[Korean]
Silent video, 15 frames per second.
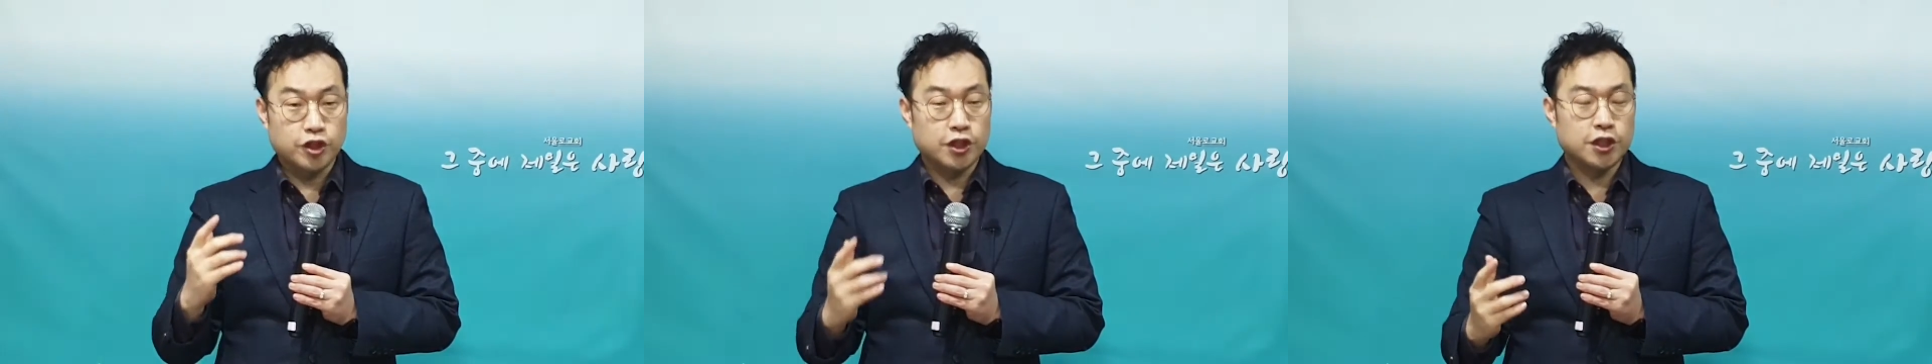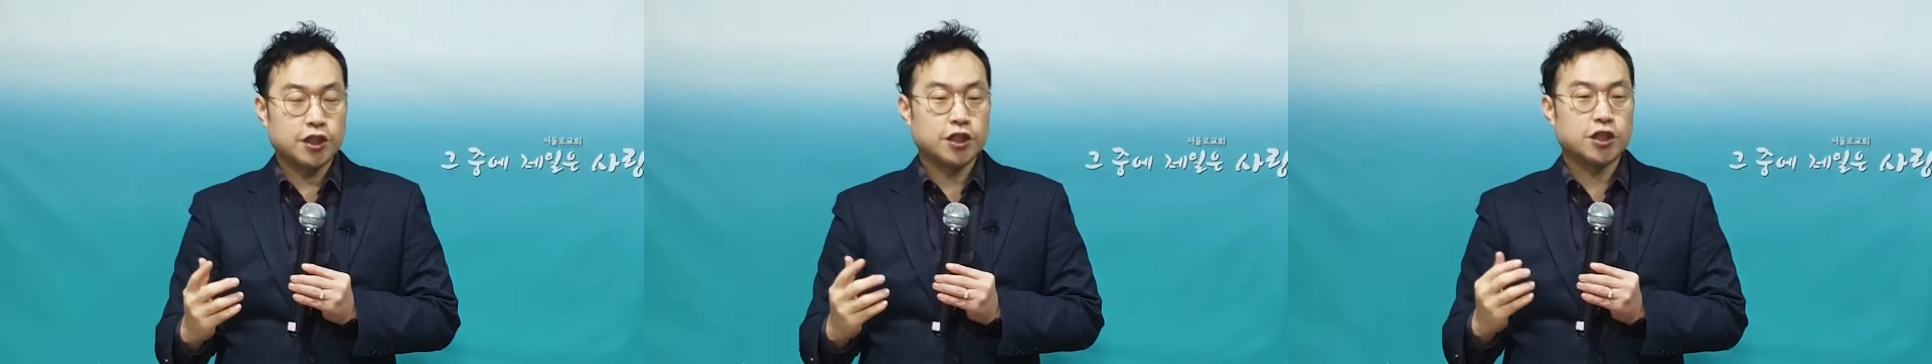
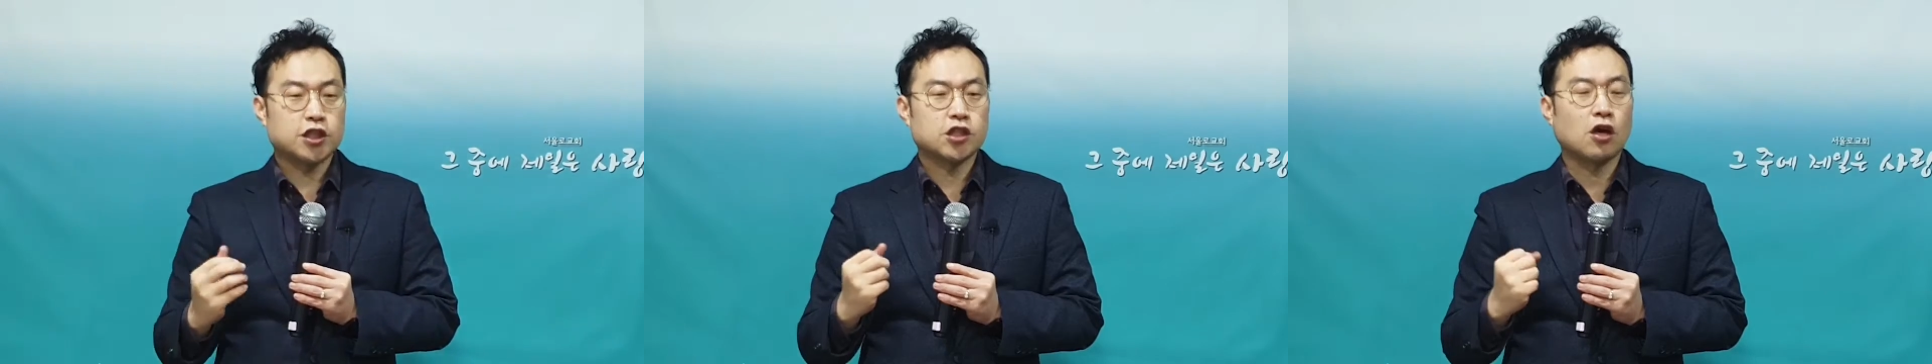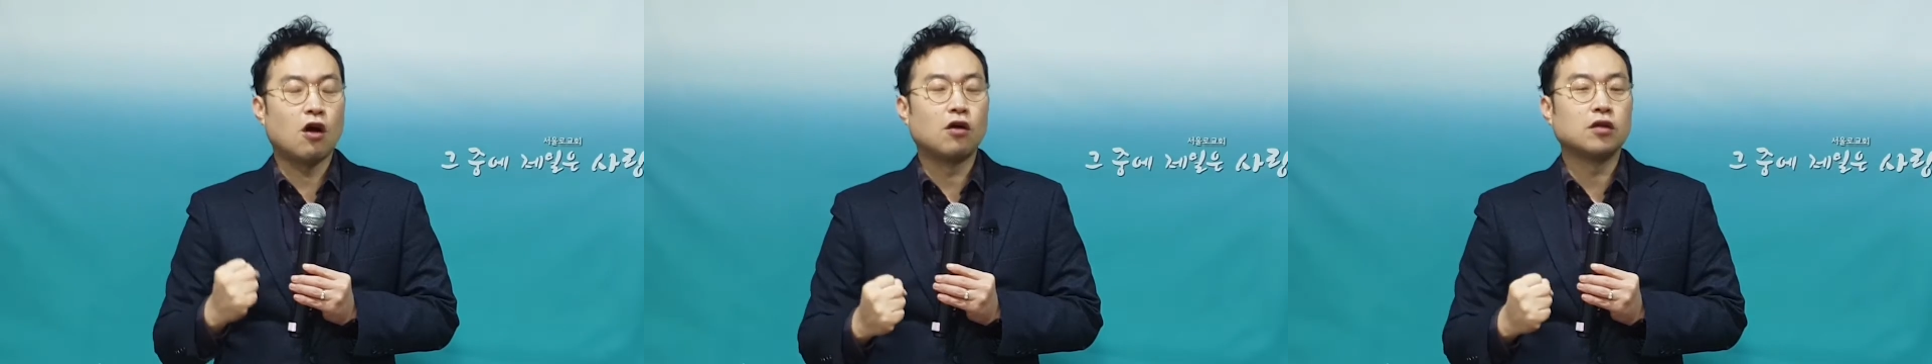우리는
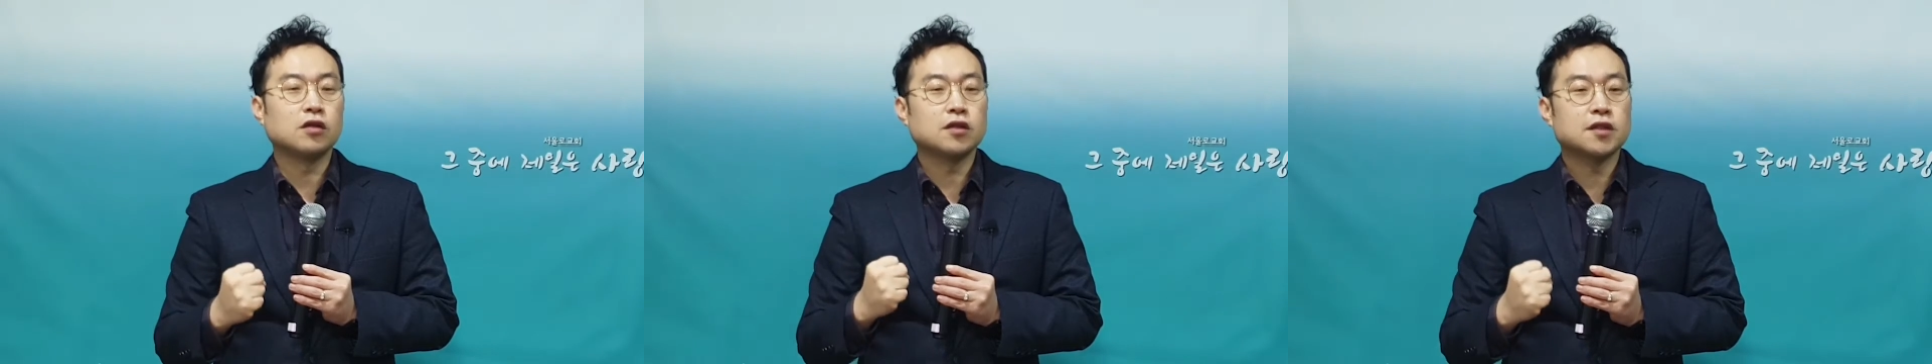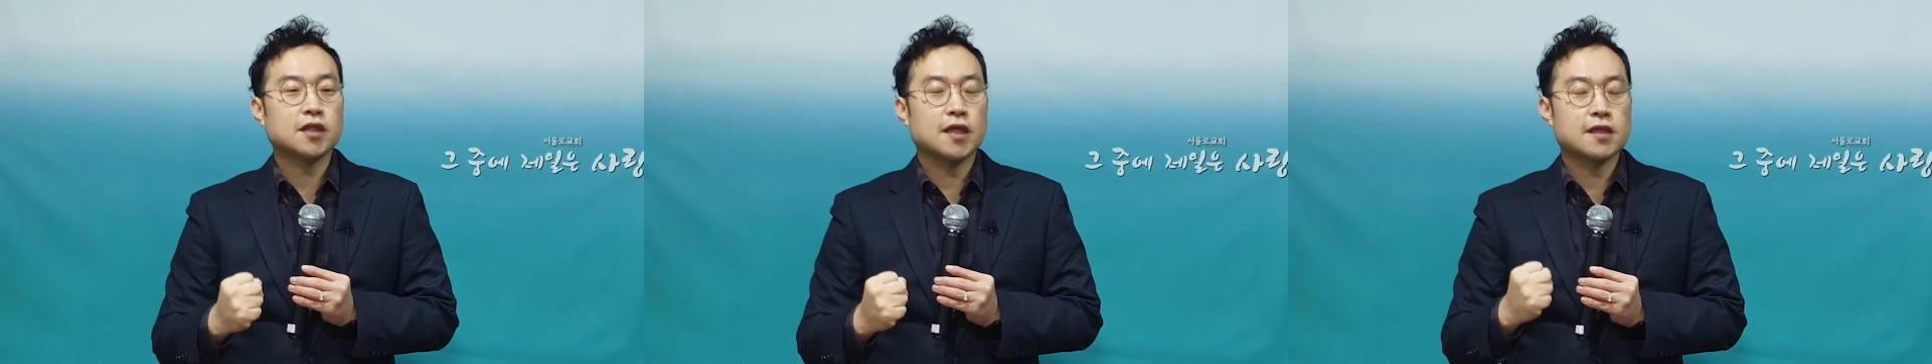
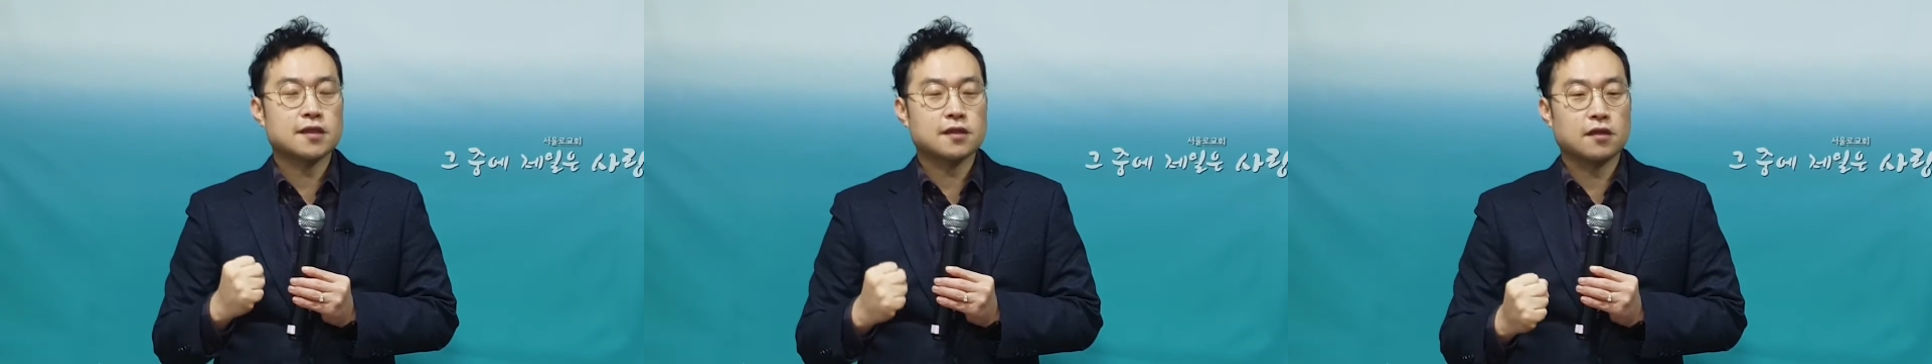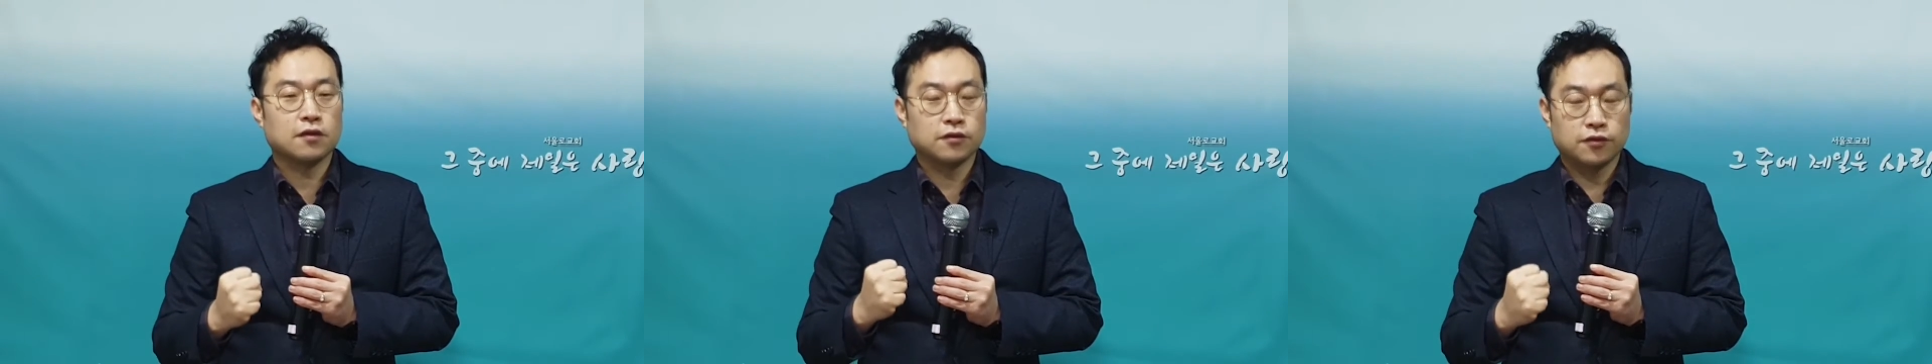
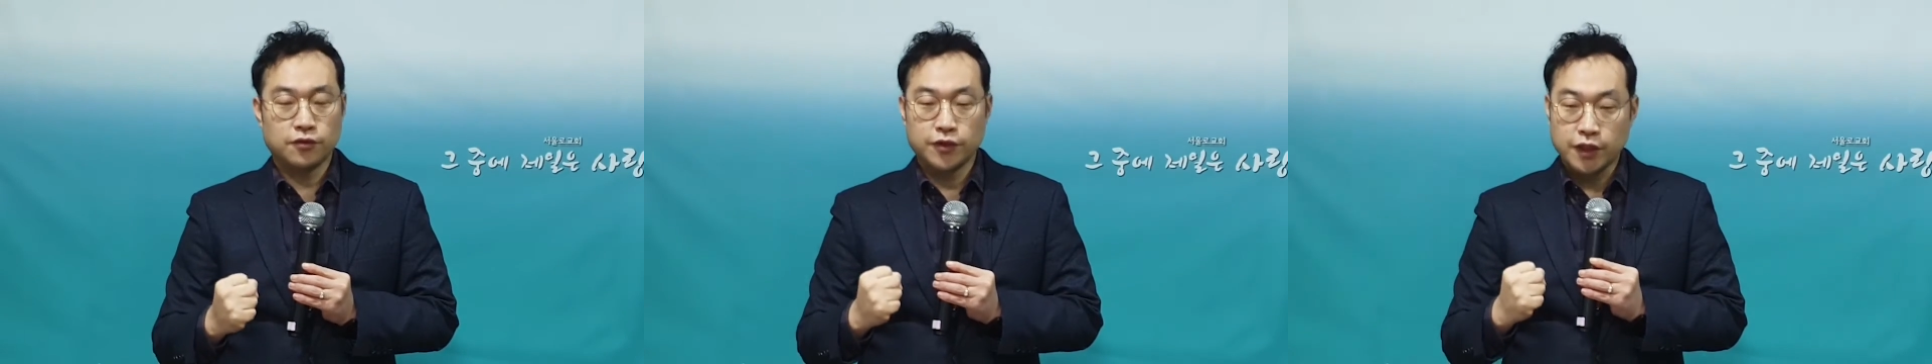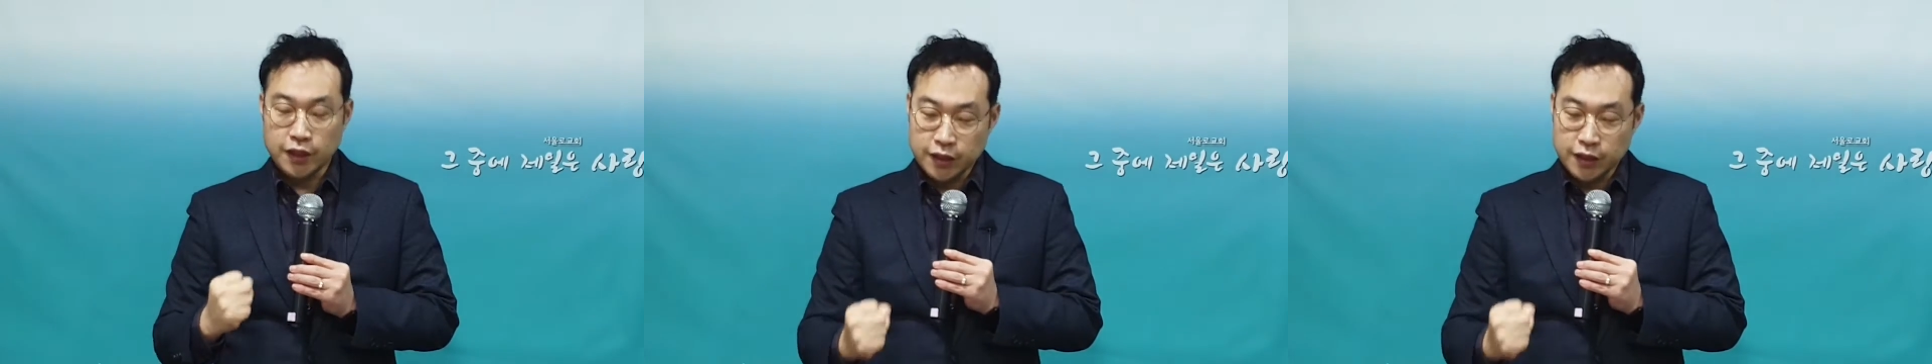정체성으로